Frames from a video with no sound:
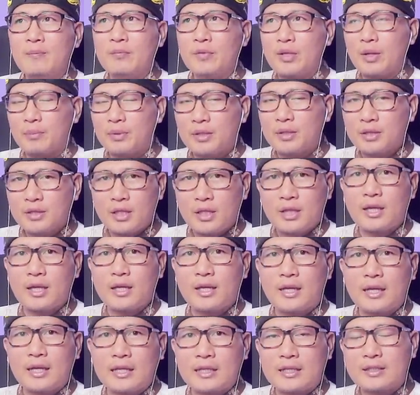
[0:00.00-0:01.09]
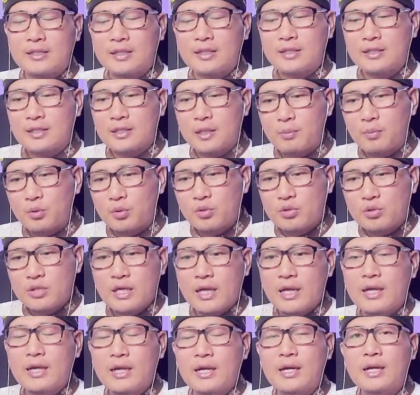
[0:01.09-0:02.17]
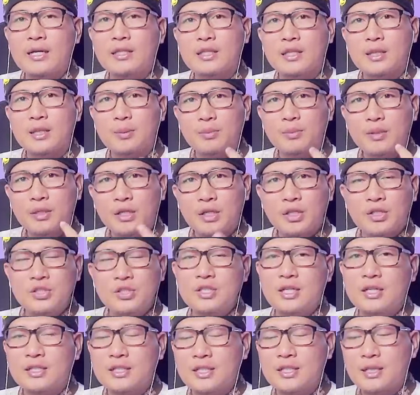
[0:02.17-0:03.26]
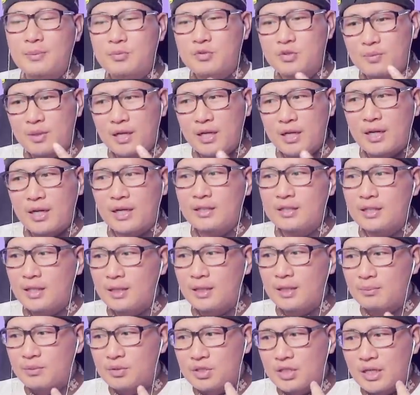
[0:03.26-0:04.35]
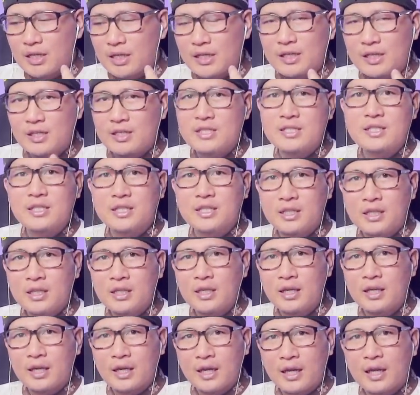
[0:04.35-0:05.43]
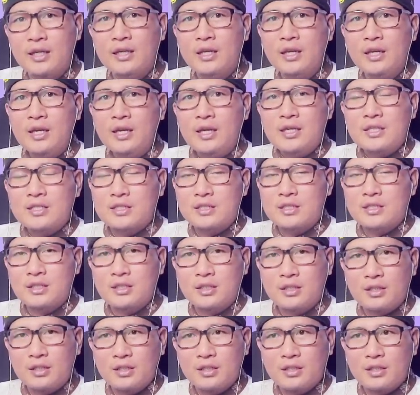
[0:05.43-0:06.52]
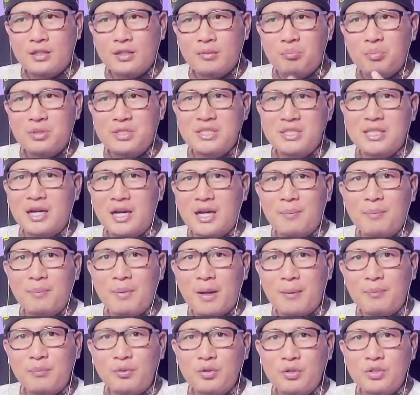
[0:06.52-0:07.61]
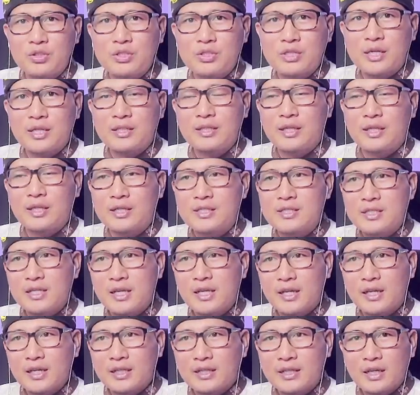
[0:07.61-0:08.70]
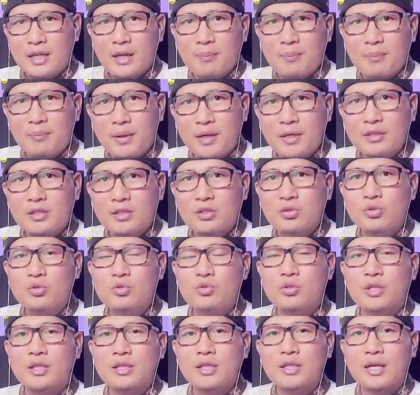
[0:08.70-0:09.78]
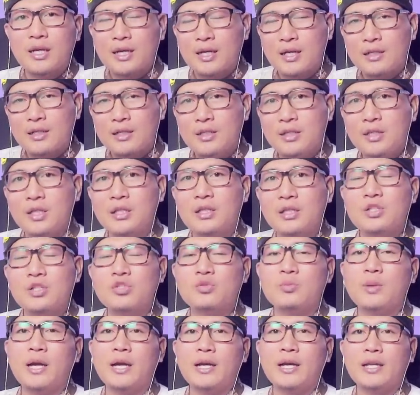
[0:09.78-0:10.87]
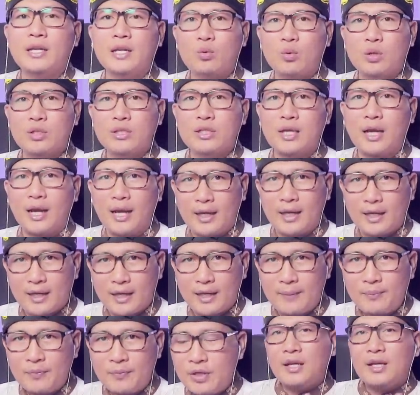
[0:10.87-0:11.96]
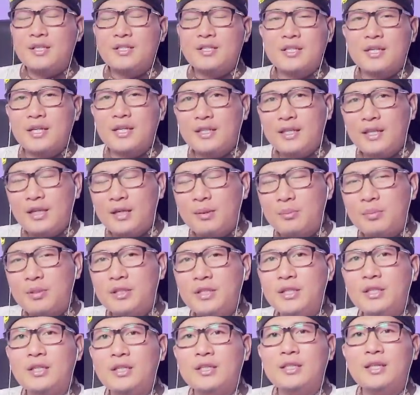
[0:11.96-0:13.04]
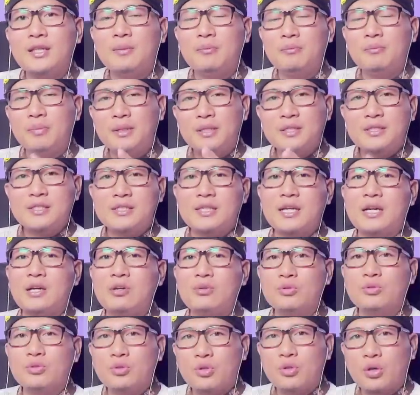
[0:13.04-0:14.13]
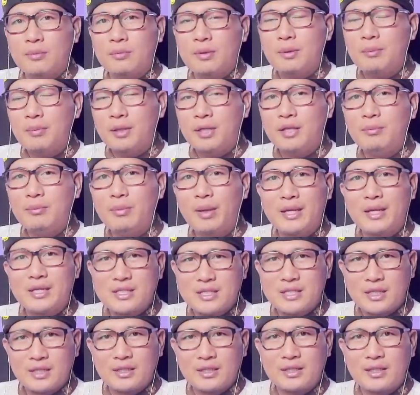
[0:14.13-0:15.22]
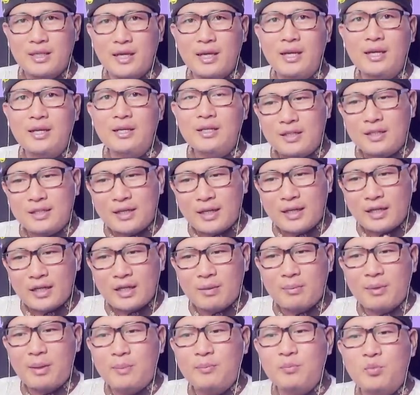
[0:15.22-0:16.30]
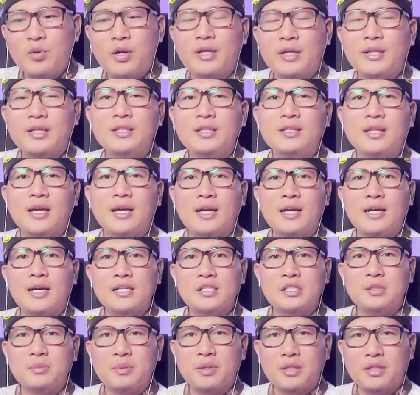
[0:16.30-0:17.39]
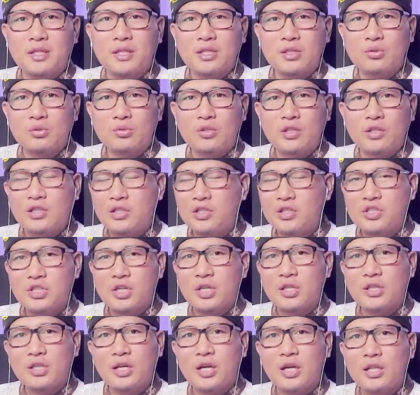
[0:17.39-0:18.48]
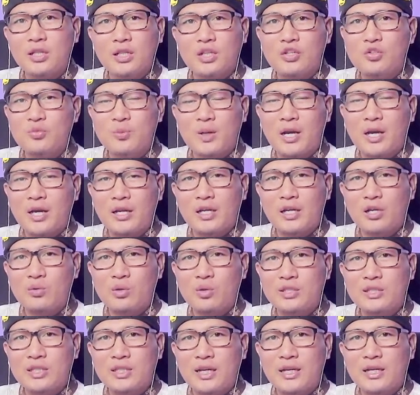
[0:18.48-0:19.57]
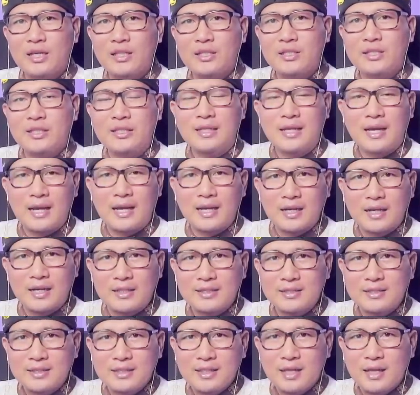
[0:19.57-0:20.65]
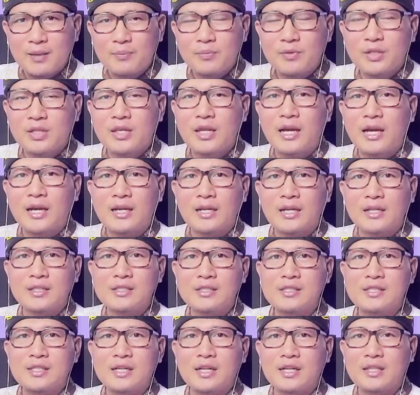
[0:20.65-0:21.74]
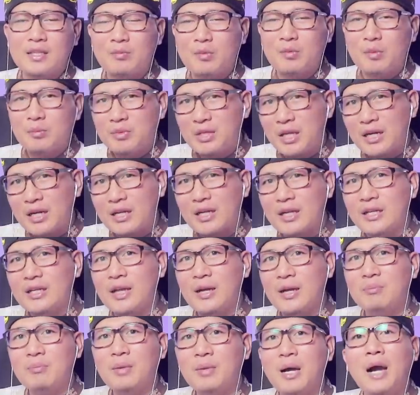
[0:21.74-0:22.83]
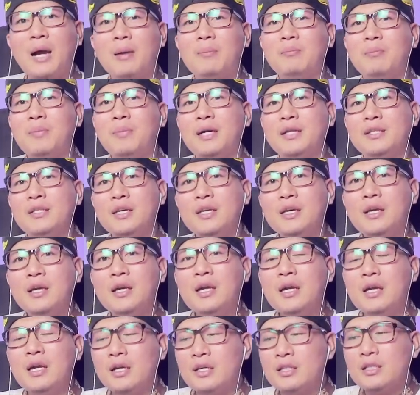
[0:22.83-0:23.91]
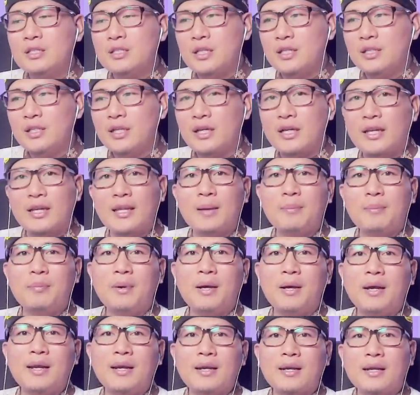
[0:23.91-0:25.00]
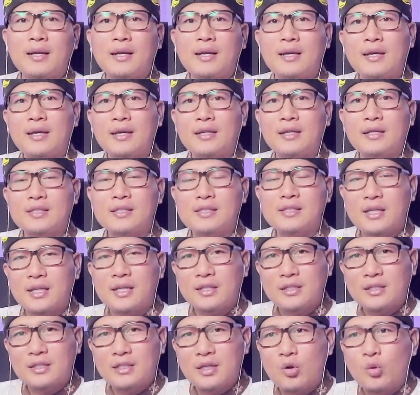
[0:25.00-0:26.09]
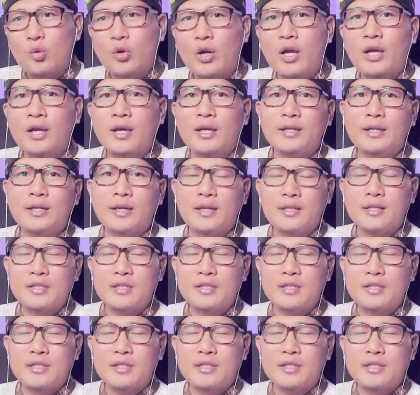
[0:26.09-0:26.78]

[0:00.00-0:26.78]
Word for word: yang penting adalah kita tetap berusaha tetap bekerja tetap semangat semangat dalam mencari rezeki ya kan sebesar apapun istilahnya rezeki yang kita dapat itu sudah takaran dari Allah Subhanahu wa taala. Istilahnya yang penting kita bisa untuk membeli bensin ya dengan kemampuan kita seperti itu dan insya Allah Allah Subhanahu wa taala tidak akan diam, tidak akan istilahnya membiarkan hamba-hambanya istilahnya kelaparan, istilahnya kekurangan dan